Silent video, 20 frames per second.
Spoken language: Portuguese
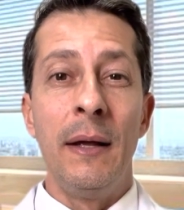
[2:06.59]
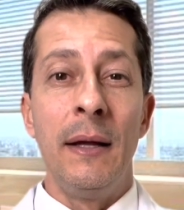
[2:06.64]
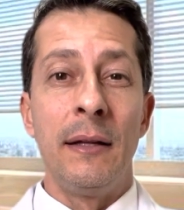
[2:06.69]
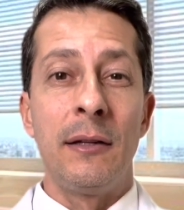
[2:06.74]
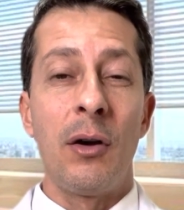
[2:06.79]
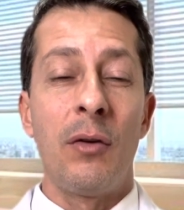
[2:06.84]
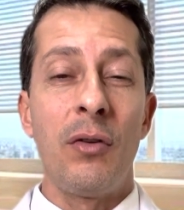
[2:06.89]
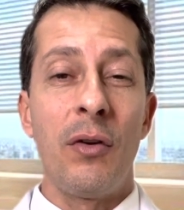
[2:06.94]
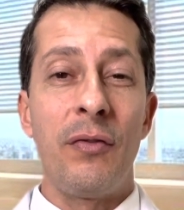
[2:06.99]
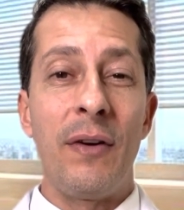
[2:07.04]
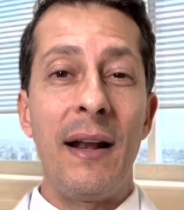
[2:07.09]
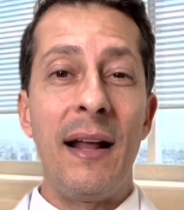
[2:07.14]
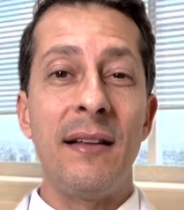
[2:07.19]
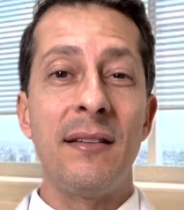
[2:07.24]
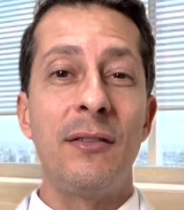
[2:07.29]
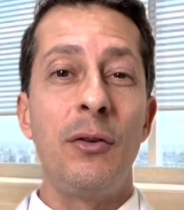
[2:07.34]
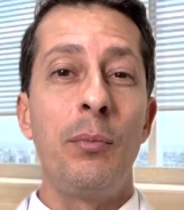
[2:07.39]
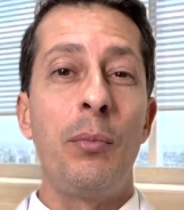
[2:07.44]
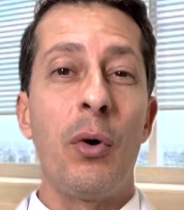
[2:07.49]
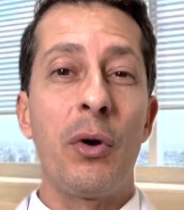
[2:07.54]
Então vou falar
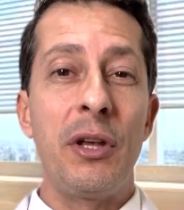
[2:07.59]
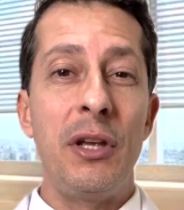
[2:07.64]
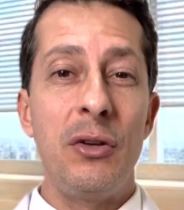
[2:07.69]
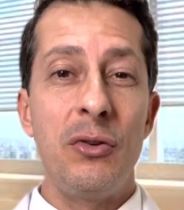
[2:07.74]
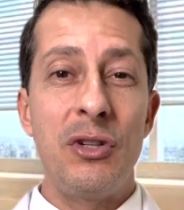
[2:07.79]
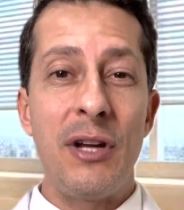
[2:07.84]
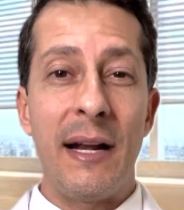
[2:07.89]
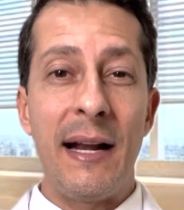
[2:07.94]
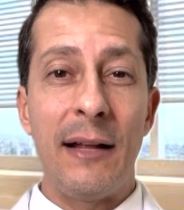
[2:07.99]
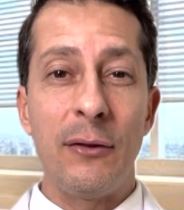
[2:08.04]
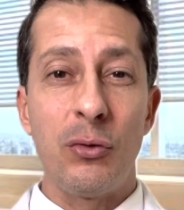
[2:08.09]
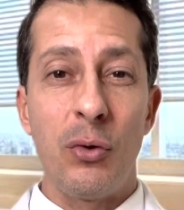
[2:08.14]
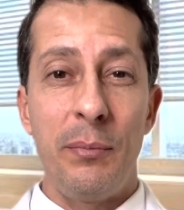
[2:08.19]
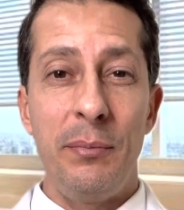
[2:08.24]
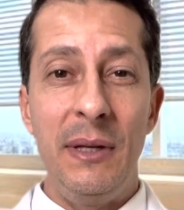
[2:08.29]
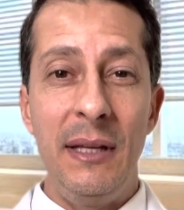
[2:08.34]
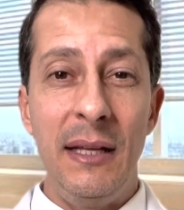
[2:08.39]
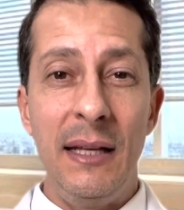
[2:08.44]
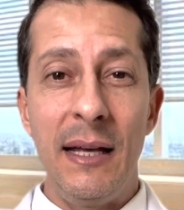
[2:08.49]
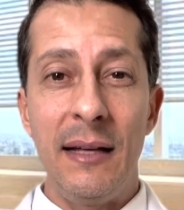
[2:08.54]
assim um pouquinho de
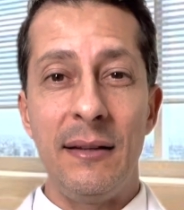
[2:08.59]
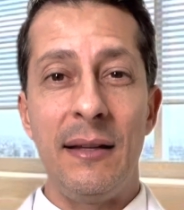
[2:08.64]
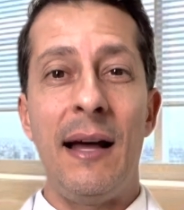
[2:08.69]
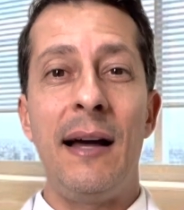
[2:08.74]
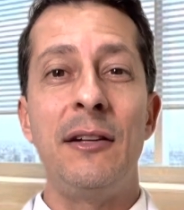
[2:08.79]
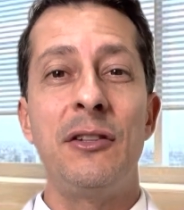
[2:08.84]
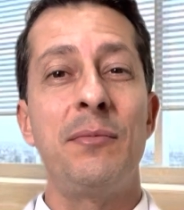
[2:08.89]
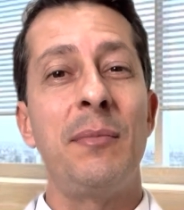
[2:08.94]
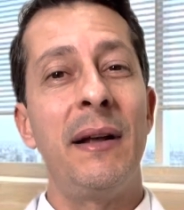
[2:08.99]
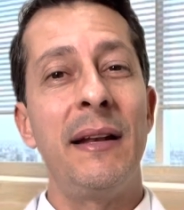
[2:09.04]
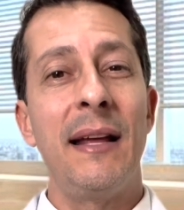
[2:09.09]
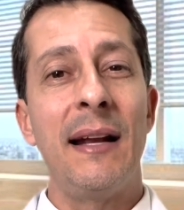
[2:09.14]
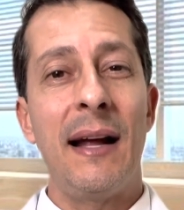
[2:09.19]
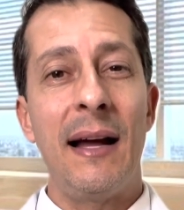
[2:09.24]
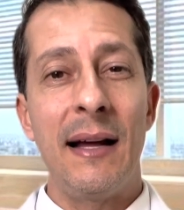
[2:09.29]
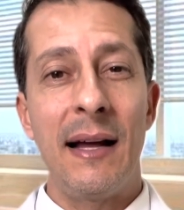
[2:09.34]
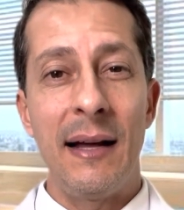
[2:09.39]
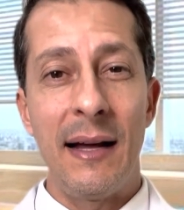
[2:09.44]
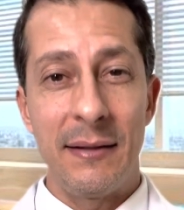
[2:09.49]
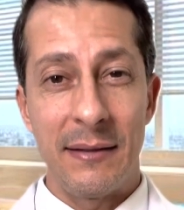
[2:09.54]
anatomia, tá? De maneira
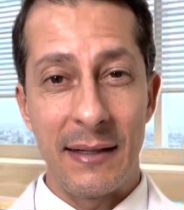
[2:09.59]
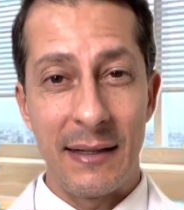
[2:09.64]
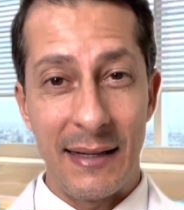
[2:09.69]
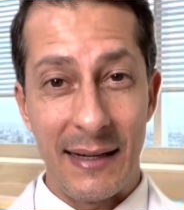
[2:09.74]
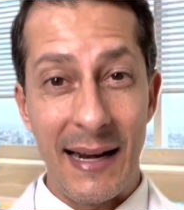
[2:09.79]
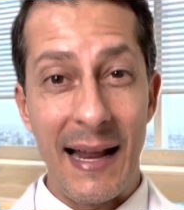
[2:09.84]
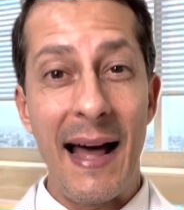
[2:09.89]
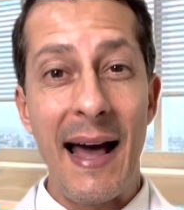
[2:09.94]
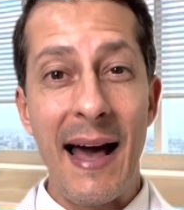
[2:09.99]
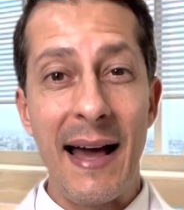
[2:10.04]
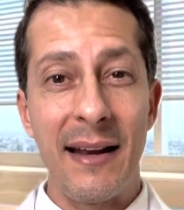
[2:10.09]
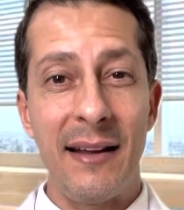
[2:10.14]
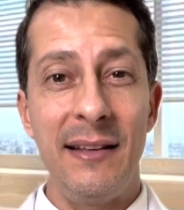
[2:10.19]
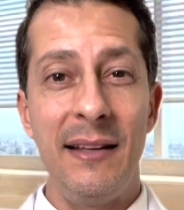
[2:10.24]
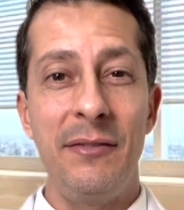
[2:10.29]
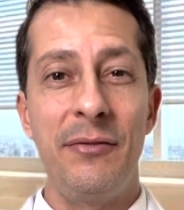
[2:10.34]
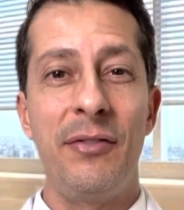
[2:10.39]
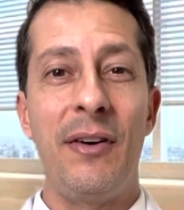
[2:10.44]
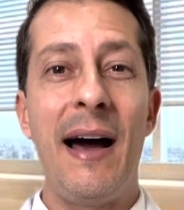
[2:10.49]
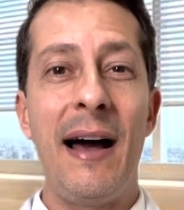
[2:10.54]
clara e
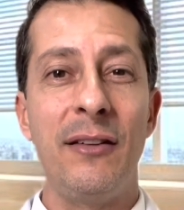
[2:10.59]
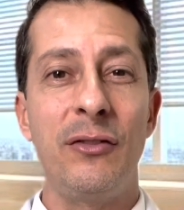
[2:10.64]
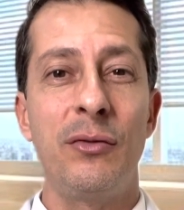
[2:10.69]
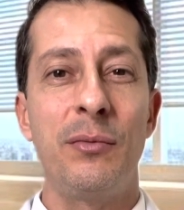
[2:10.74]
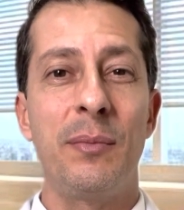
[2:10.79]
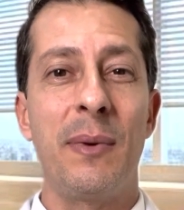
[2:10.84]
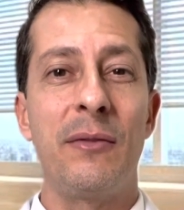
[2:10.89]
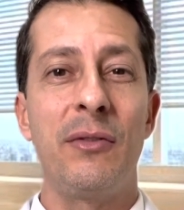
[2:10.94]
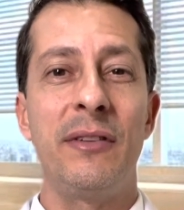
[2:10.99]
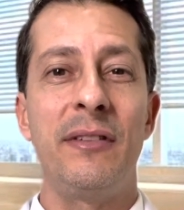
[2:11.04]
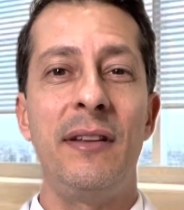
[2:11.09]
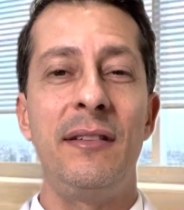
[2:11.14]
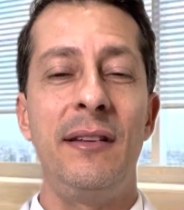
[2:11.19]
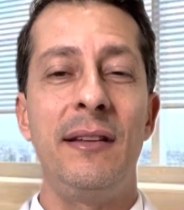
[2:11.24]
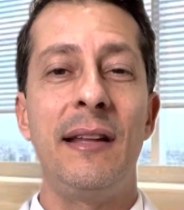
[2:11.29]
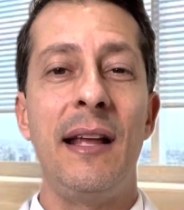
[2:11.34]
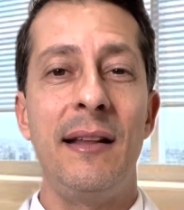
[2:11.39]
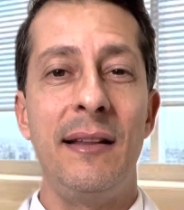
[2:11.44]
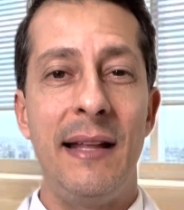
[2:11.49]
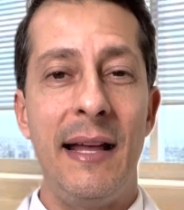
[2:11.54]
fácil para vocês
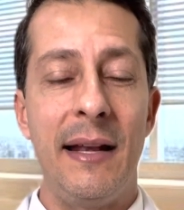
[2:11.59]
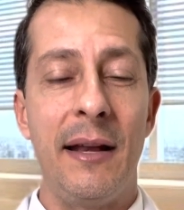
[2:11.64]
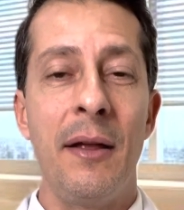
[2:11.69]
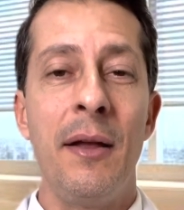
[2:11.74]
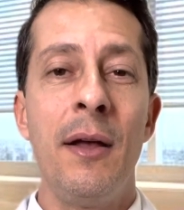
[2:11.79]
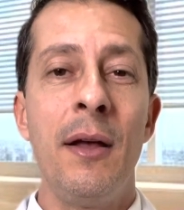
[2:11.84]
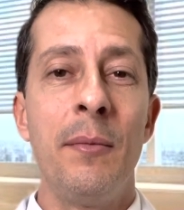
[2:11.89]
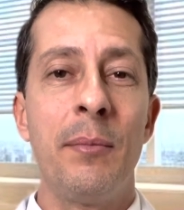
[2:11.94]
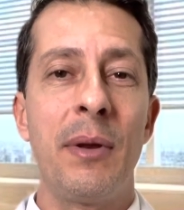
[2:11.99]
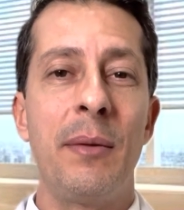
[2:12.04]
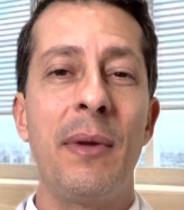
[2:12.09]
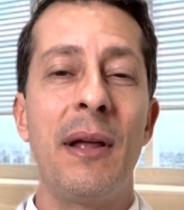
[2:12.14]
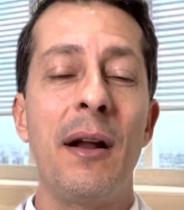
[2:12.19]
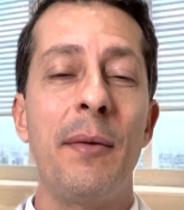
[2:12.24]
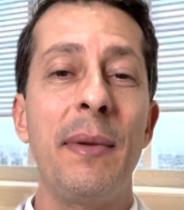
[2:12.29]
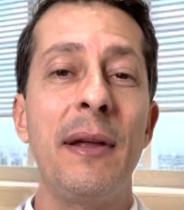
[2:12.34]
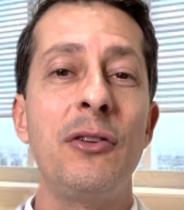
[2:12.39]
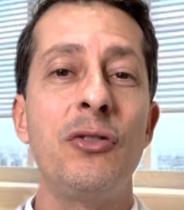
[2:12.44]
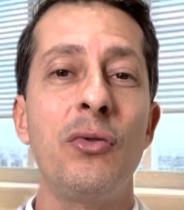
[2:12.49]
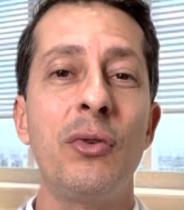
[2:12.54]
entenderem.
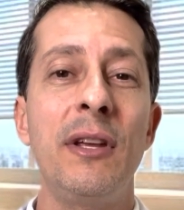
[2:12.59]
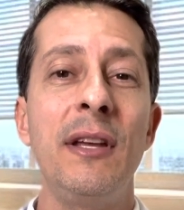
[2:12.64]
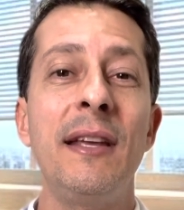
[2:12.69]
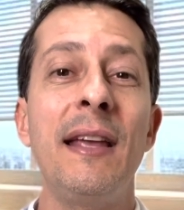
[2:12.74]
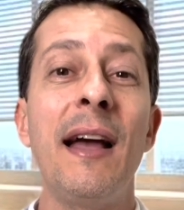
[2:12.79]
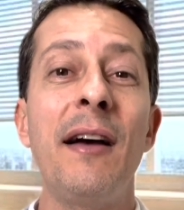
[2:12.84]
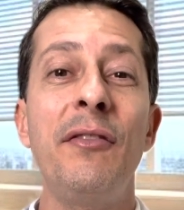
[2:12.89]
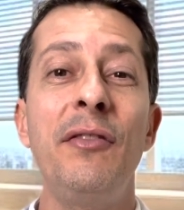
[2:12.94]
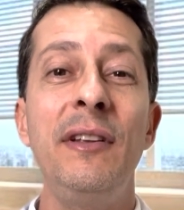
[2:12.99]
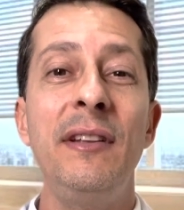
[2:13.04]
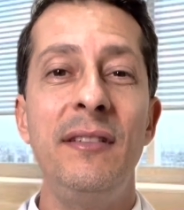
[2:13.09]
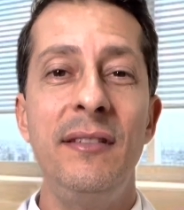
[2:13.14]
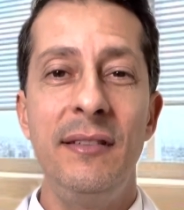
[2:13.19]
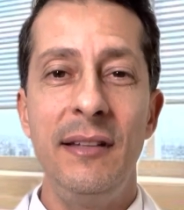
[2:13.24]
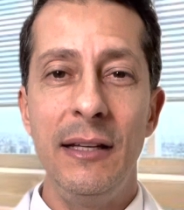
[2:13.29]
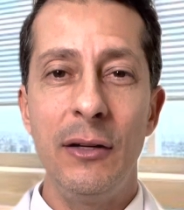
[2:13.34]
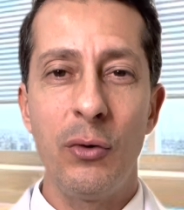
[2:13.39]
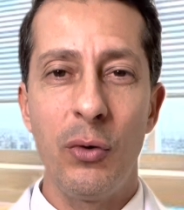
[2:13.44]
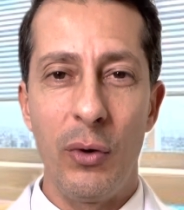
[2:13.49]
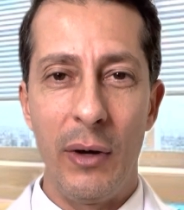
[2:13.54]
Primeiramente, o que é a
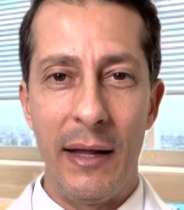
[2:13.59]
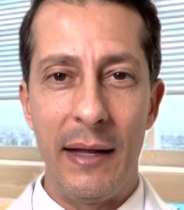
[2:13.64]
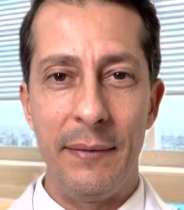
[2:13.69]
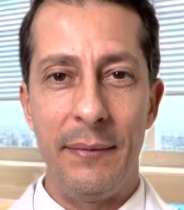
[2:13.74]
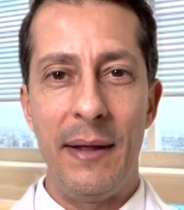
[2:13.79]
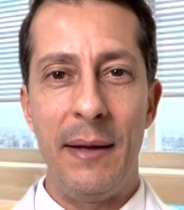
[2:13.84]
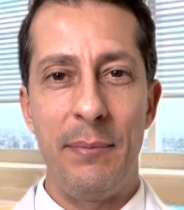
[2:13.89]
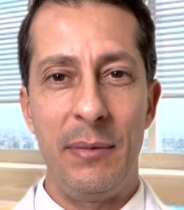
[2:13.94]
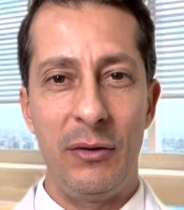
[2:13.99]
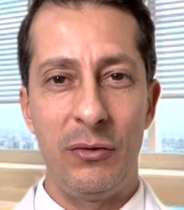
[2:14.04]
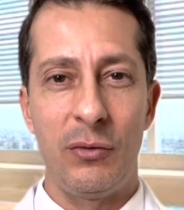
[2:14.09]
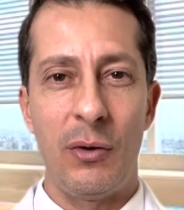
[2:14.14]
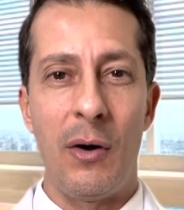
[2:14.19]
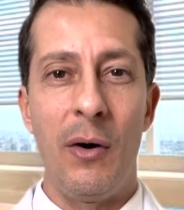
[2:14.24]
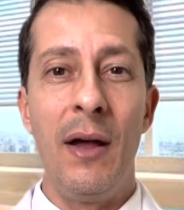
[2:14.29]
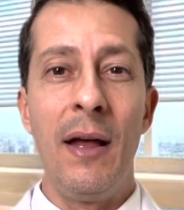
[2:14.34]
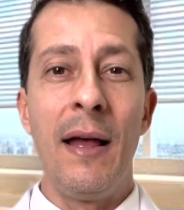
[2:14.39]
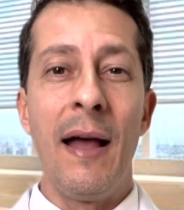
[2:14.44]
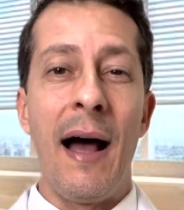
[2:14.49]
vesícula, né, pessoal?